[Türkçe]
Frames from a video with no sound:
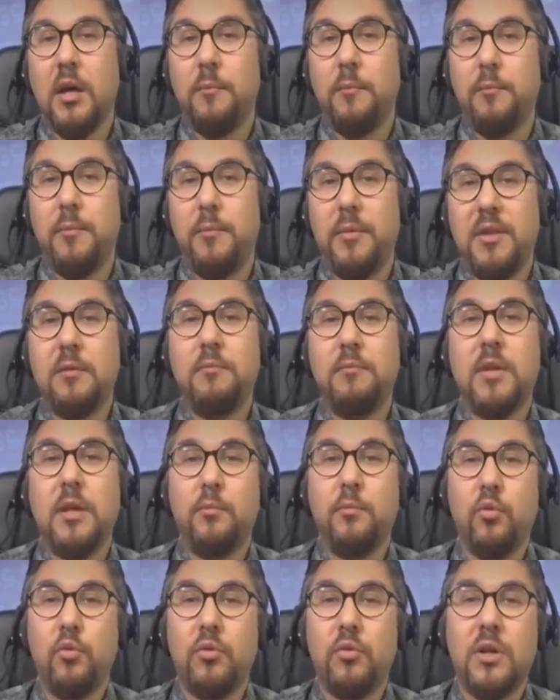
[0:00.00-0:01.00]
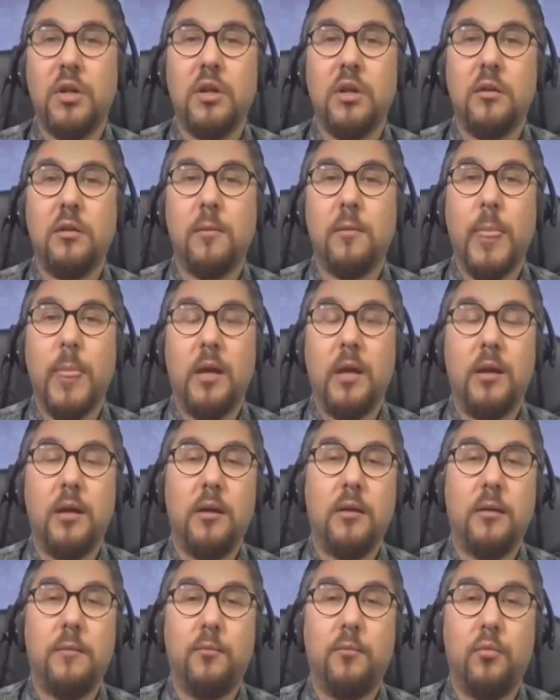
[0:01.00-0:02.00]
Bizim de burada
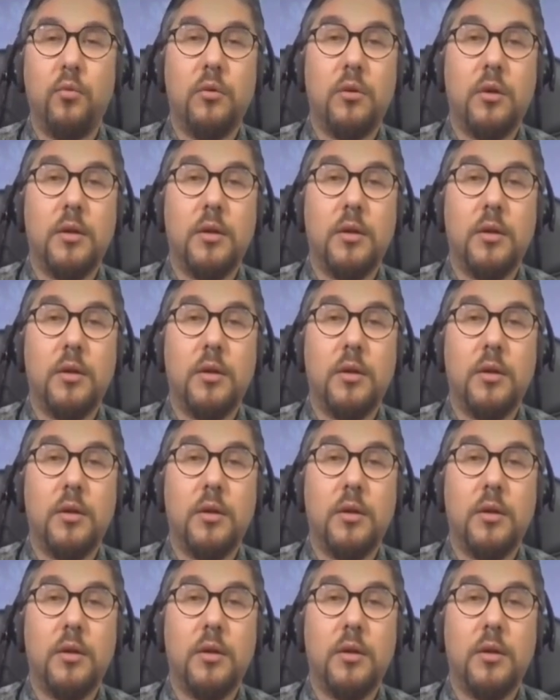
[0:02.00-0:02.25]
e, bu,